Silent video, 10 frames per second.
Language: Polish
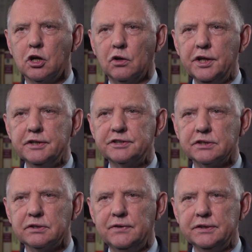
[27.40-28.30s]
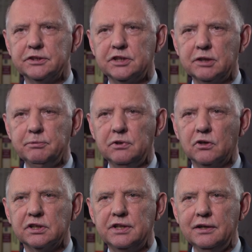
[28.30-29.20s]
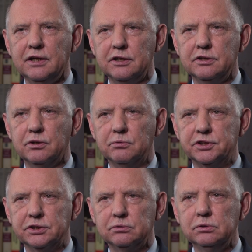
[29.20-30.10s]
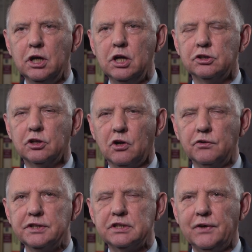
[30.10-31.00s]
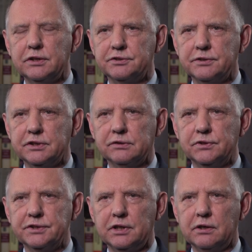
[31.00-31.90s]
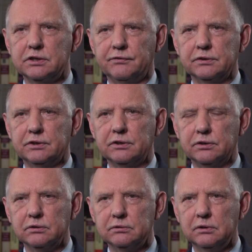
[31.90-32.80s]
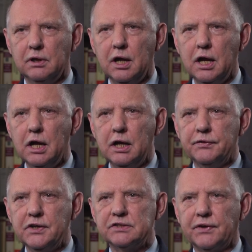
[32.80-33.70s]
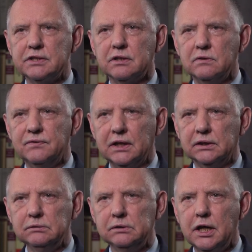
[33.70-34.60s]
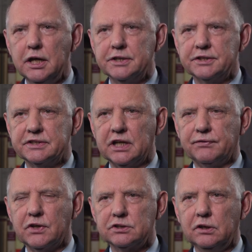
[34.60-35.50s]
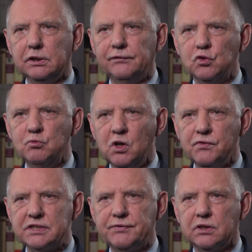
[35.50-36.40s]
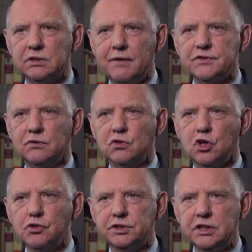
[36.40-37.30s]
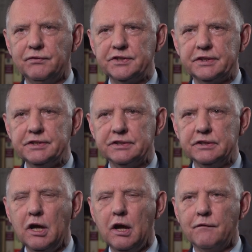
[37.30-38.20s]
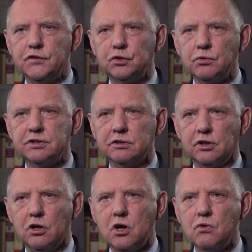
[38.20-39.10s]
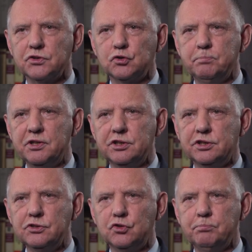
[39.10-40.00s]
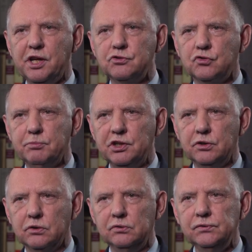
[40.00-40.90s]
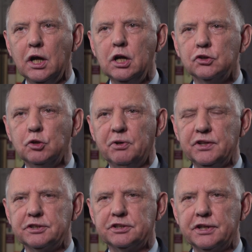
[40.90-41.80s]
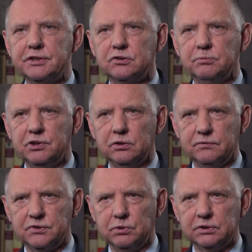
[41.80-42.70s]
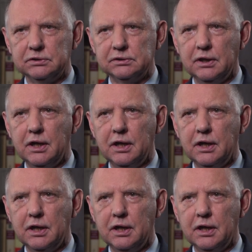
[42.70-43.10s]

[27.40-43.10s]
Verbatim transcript: Kolejny szacowany termin oddania ich do użytku to koniec 2029 roku. NIK zwraca uwagę, że zatwierdzone w umowie z wykonawcą koszt inwestycji wzrósł z około 155 milionów do ponad 400 milionów złotych.